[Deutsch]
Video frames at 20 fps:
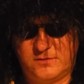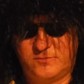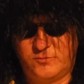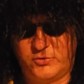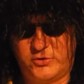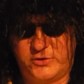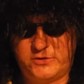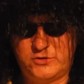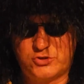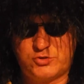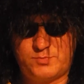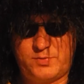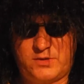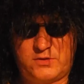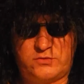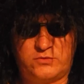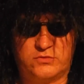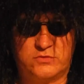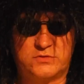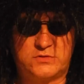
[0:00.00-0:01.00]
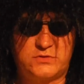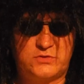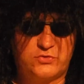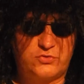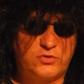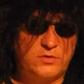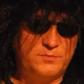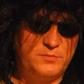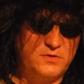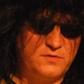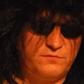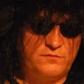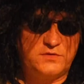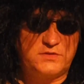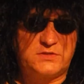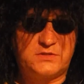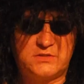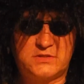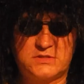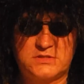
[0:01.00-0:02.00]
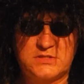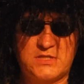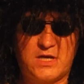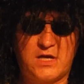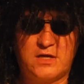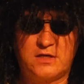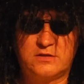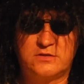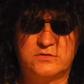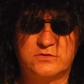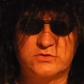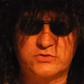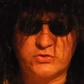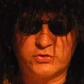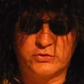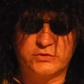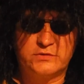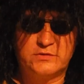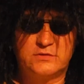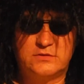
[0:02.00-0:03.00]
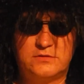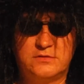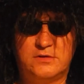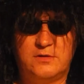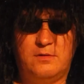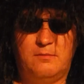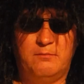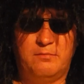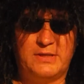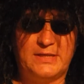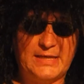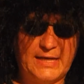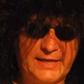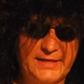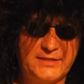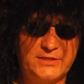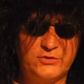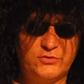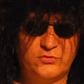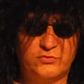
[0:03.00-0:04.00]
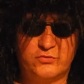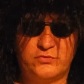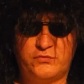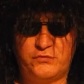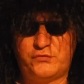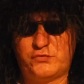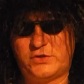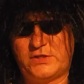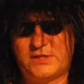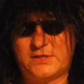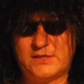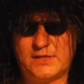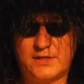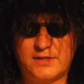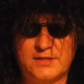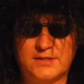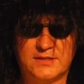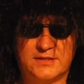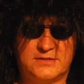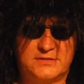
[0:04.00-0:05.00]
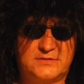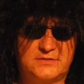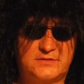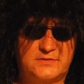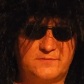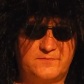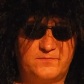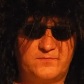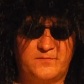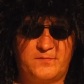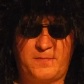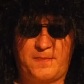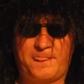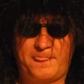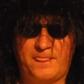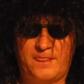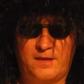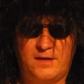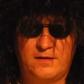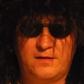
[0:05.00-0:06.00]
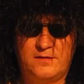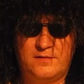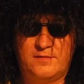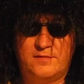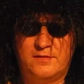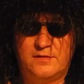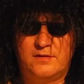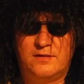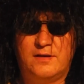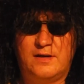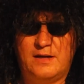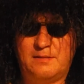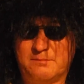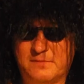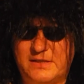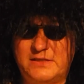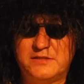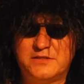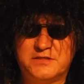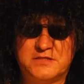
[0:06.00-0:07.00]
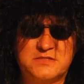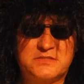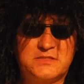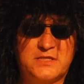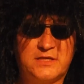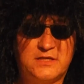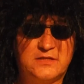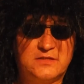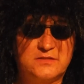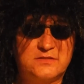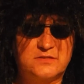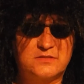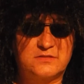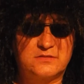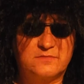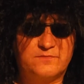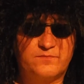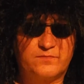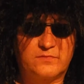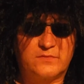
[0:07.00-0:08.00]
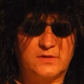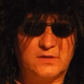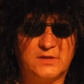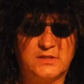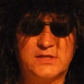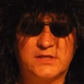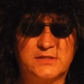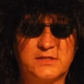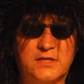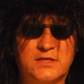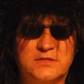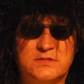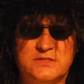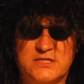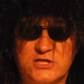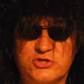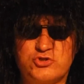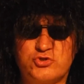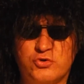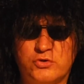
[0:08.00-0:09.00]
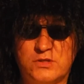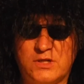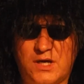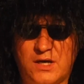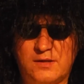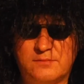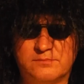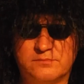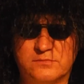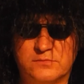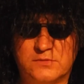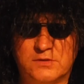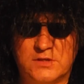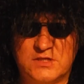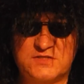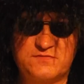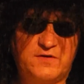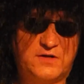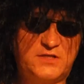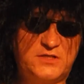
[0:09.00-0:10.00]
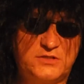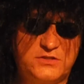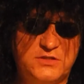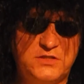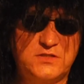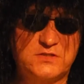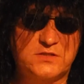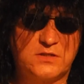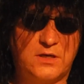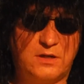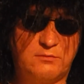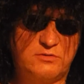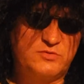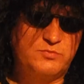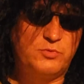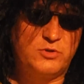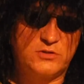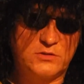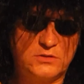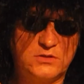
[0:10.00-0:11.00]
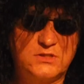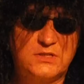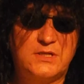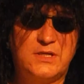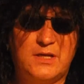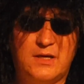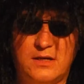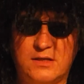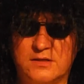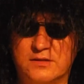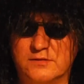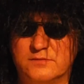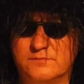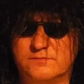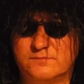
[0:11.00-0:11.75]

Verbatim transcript: Moin ihr Spackos, hier kommen die Witze des Tages. Heute Beleidigungen für jeden Anlass. Am Ende des Dates, ich hatte einen sehr schönen Abend. Es war nicht dieser, aber ich möchte nicht klagen.